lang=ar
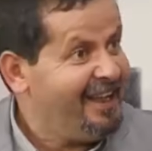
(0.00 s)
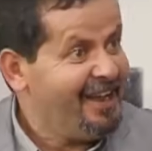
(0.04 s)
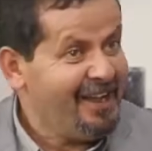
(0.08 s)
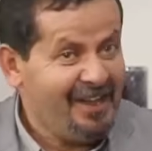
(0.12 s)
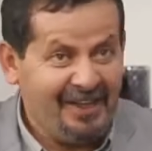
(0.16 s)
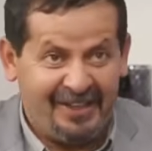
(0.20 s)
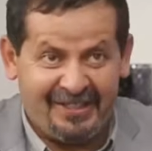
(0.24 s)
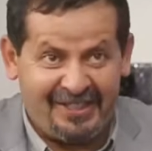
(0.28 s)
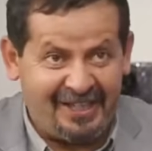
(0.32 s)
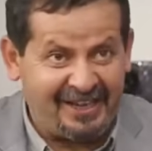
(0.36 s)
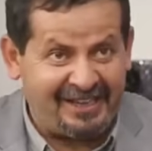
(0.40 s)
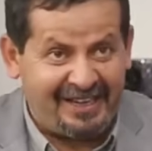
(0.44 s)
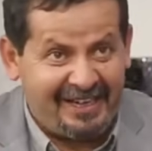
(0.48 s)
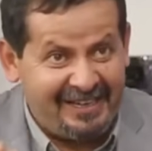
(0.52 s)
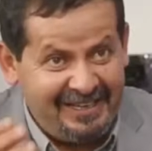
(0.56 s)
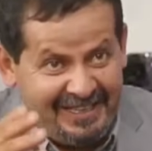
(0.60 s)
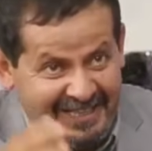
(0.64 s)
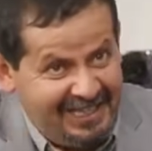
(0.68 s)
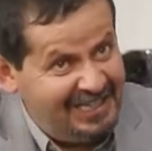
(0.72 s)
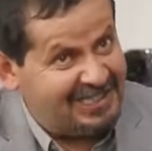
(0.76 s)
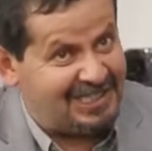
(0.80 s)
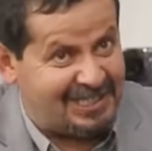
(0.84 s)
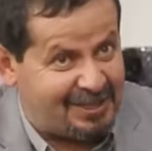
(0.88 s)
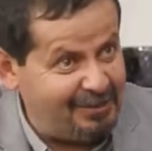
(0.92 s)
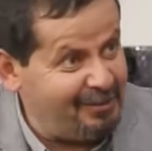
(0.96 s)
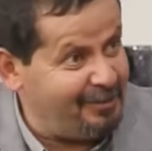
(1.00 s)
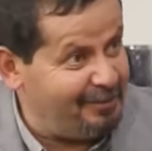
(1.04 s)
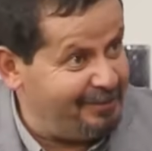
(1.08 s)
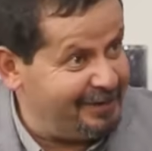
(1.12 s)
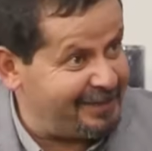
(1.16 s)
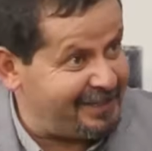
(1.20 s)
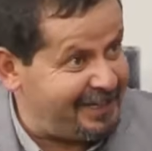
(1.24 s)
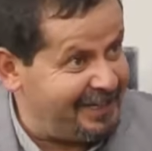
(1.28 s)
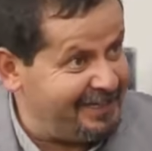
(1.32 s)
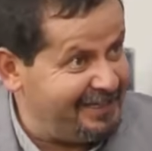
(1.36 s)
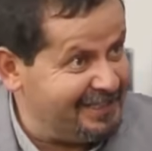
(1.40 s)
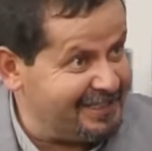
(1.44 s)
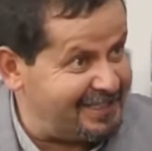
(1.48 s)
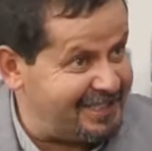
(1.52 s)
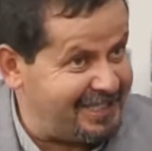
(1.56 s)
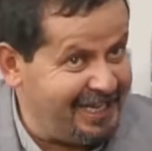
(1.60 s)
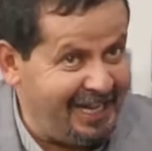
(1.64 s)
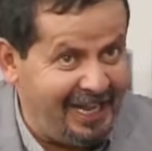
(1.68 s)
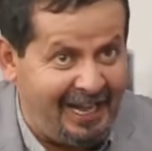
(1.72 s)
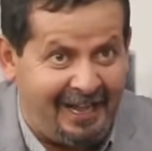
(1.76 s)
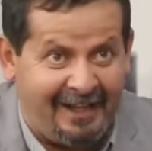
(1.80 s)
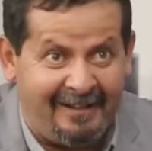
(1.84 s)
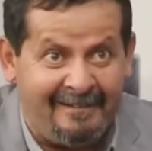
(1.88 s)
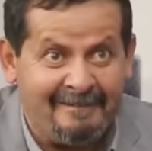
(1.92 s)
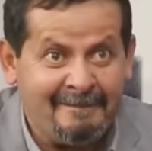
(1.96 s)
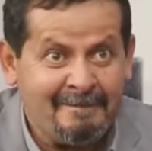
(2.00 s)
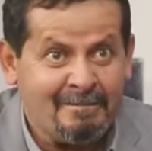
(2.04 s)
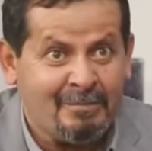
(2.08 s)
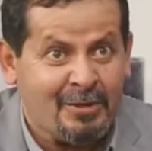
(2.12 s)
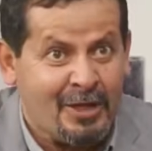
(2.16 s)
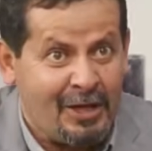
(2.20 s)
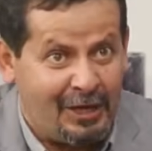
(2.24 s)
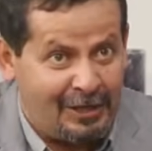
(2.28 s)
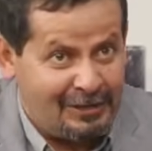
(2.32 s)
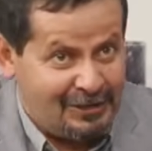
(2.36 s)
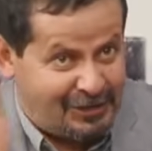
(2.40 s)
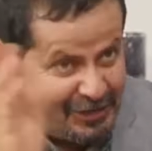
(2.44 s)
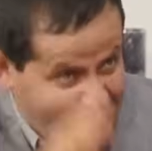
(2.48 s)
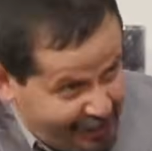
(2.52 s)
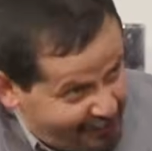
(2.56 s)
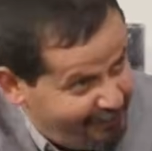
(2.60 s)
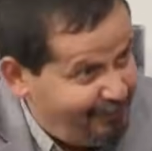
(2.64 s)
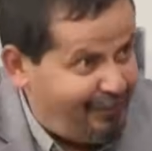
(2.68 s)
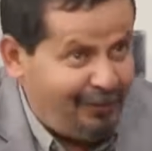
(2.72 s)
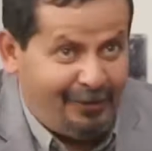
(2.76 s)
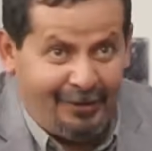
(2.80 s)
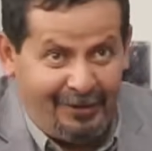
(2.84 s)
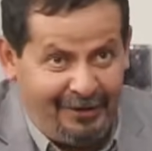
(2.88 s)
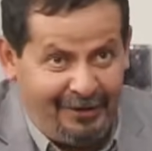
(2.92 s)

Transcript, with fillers: اذا كان يلزم الميكانيسيان نجيبوه